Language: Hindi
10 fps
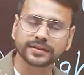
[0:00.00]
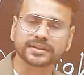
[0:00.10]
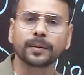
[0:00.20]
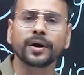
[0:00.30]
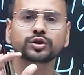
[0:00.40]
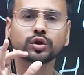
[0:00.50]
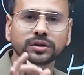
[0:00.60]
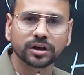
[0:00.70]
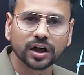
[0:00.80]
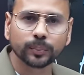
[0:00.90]
इसके बाद जो
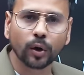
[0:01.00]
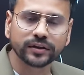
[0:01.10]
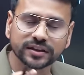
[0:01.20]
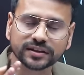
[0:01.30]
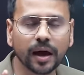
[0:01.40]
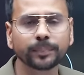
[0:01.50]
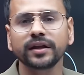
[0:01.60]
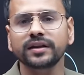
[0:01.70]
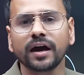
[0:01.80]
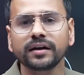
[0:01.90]
थर्ड पॉइंट जिसका
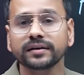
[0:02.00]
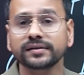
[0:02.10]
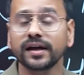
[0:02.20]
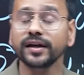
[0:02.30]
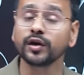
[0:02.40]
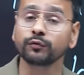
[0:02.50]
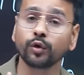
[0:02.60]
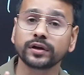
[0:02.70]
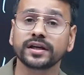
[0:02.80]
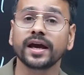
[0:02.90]
आपने ध्यान रखना है
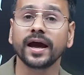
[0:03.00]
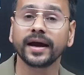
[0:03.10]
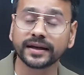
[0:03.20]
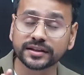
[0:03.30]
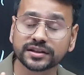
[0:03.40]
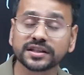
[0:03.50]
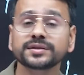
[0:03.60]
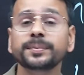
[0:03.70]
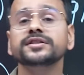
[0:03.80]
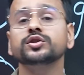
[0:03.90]
वो ये है कि
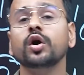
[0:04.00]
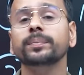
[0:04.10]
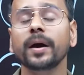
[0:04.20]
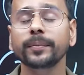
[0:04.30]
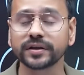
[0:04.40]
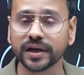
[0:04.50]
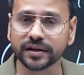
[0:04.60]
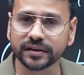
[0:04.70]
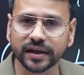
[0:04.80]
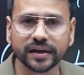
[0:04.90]
जिस भी स्टॉक में आप
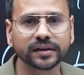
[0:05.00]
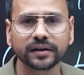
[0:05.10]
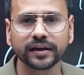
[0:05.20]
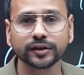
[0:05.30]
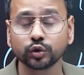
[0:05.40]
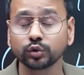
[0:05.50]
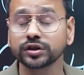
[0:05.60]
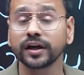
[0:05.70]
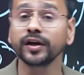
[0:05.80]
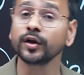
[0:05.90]
इंट्राडे ट्रेडिंग करने की
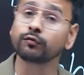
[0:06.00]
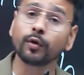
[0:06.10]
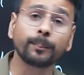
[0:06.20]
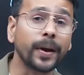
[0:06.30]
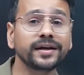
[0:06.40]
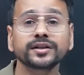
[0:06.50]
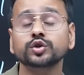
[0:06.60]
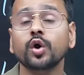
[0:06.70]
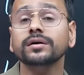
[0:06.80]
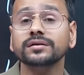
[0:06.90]
सोच रहे हैं वो पेनी
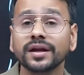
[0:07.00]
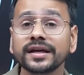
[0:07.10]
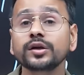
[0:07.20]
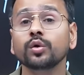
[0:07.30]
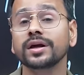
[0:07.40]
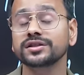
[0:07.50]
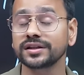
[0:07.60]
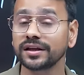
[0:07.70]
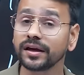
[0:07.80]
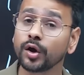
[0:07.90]
स्टॉक नहीं होना
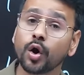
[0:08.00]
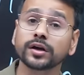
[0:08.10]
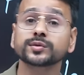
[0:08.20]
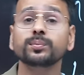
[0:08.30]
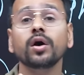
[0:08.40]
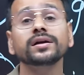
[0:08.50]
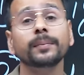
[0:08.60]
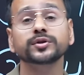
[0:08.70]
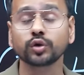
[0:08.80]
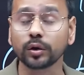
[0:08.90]
चाहिए और स्मॉल
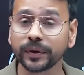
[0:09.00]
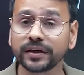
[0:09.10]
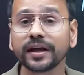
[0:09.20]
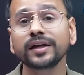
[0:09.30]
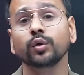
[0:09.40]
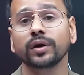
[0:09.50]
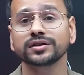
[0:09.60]
कैप स्टॉक भी नहीं होना